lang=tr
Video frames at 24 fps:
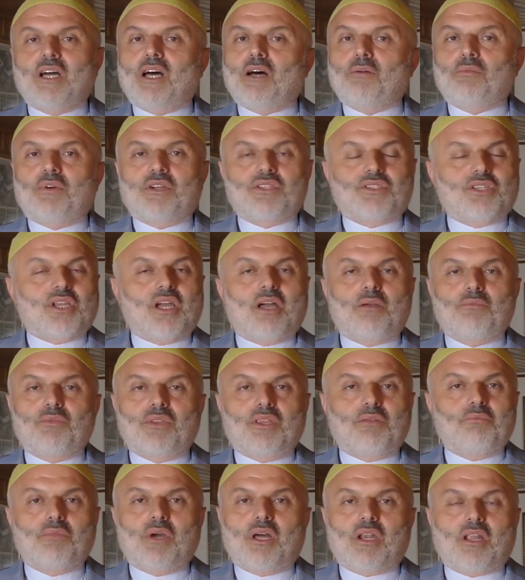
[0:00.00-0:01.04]
ama
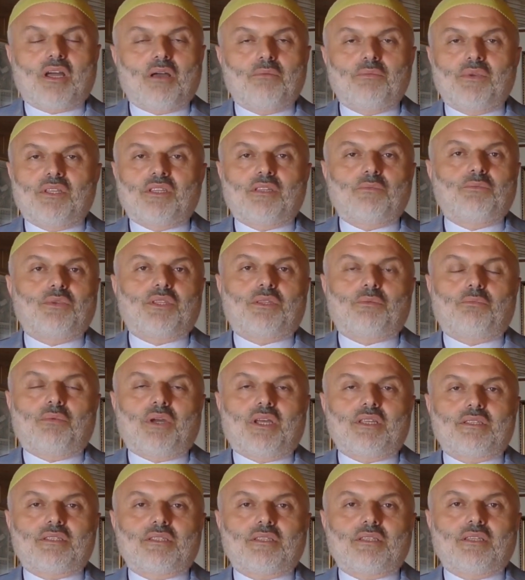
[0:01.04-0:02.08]
caminin merhameti
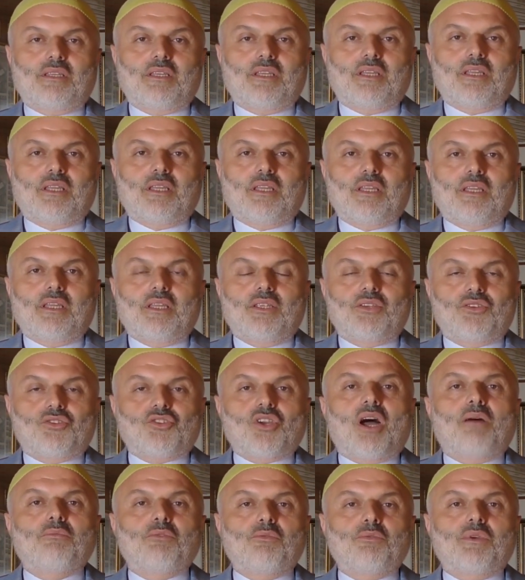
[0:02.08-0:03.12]
bitmez.
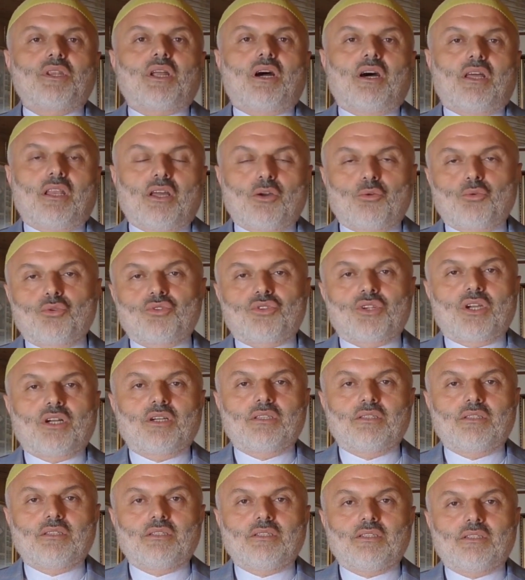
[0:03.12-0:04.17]
Cami bir ana
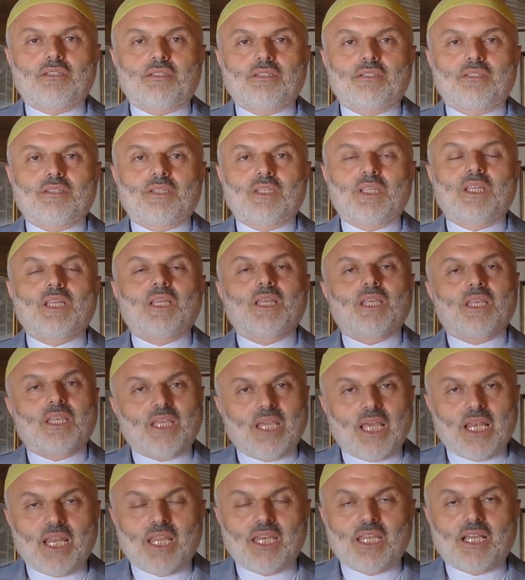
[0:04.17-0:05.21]
kucağıdır,
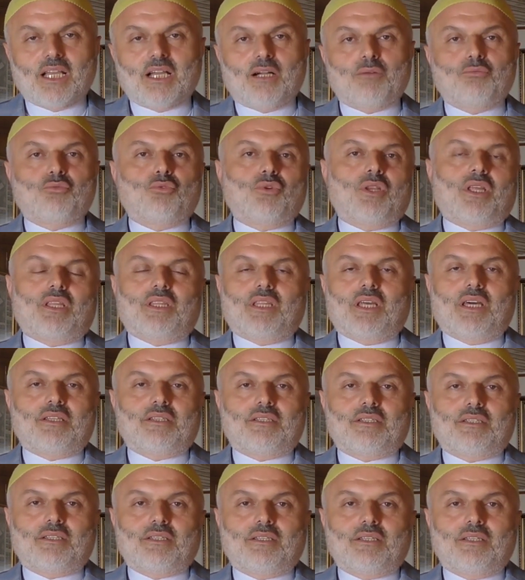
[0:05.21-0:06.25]
geleni kabul
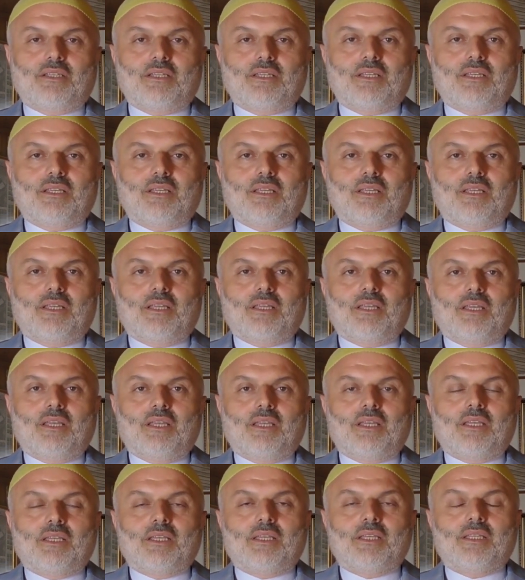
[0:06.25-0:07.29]
eder.''
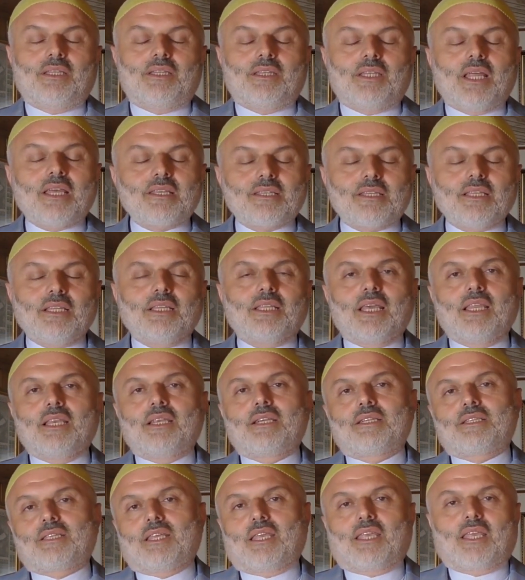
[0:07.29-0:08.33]
nasıl
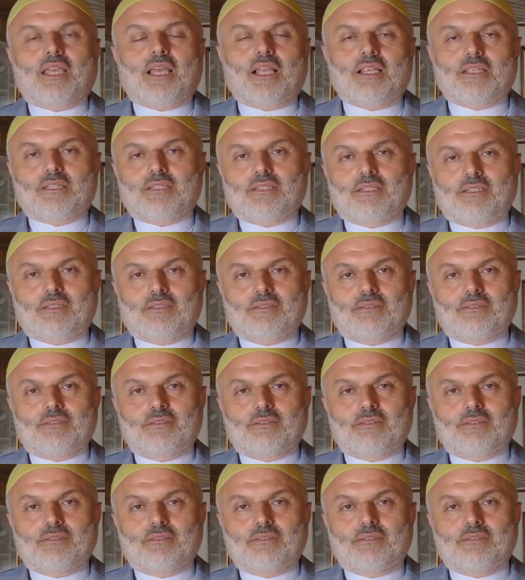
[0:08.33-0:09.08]
gelirse gelsin.